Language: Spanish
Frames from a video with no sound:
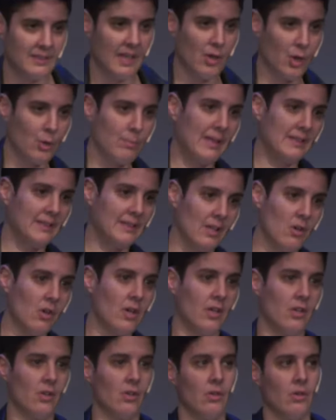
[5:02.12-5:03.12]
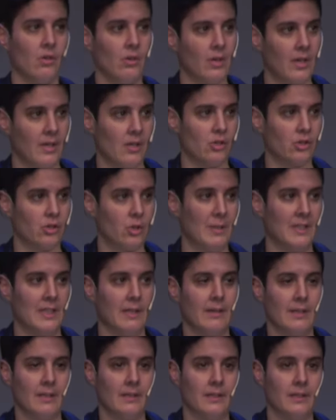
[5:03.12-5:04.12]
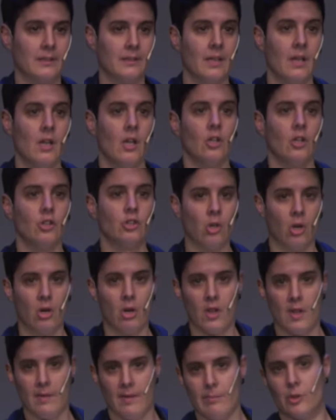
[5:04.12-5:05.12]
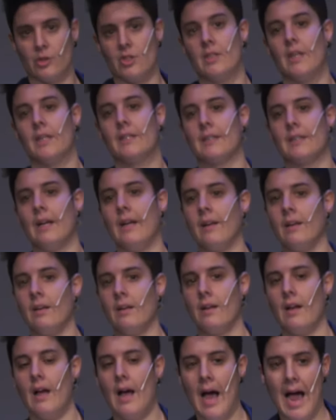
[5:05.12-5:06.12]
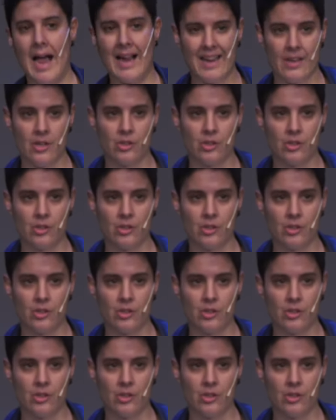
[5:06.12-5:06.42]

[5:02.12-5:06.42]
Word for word: norma SEO que yo, que yo os comentaba antes. Solo debemos indexar aquellos